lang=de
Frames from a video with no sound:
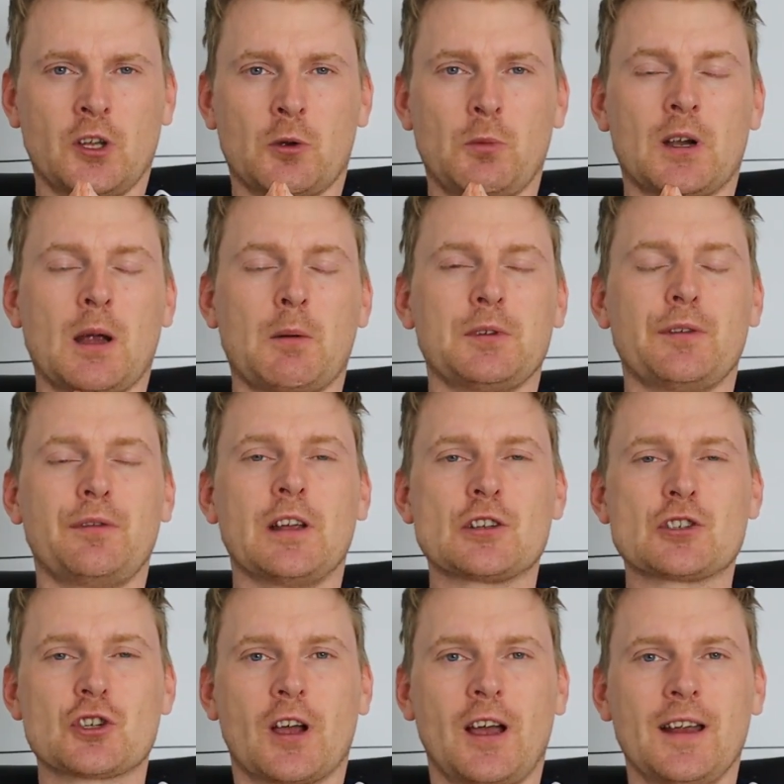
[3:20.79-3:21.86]
Darüber kann man sich
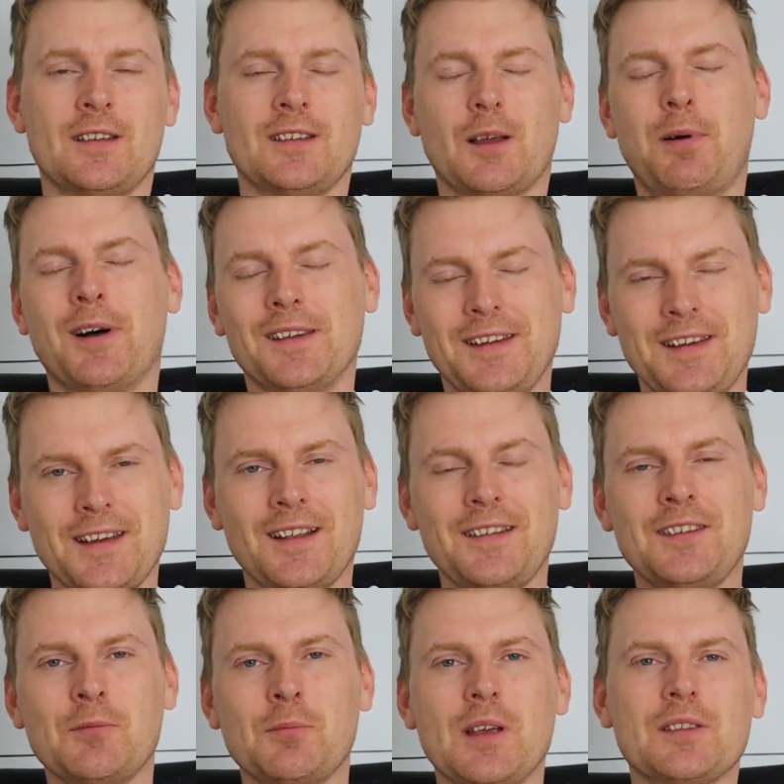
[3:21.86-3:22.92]
vielleicht streiten, aber
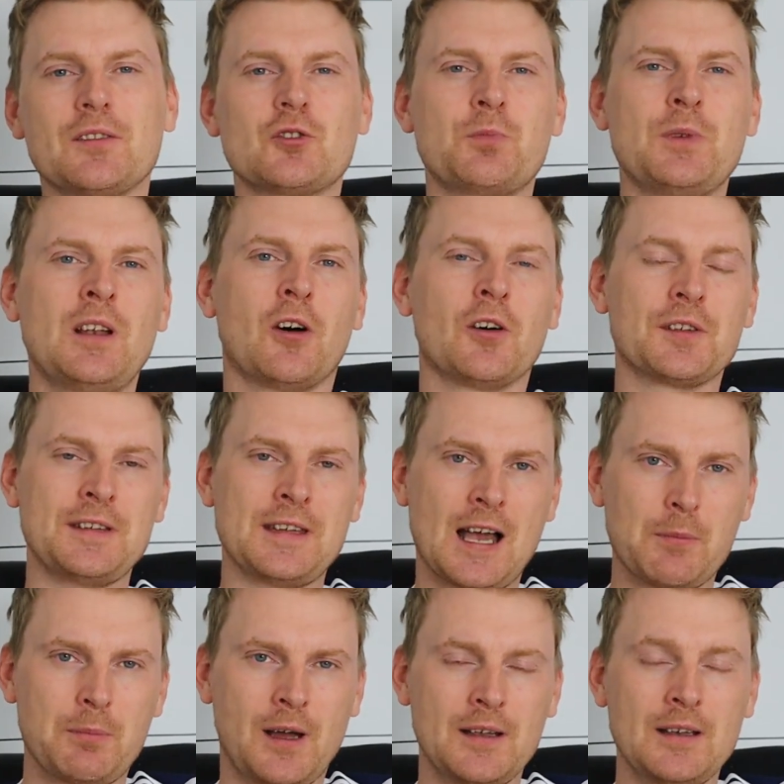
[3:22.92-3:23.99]
sicherlich die besten Spieler aus
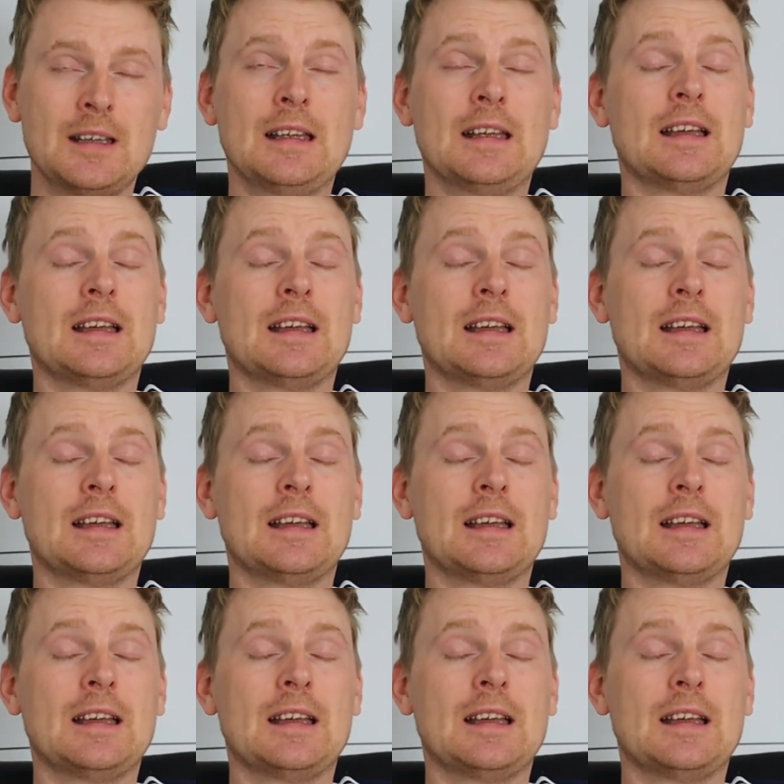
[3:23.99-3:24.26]
Japan.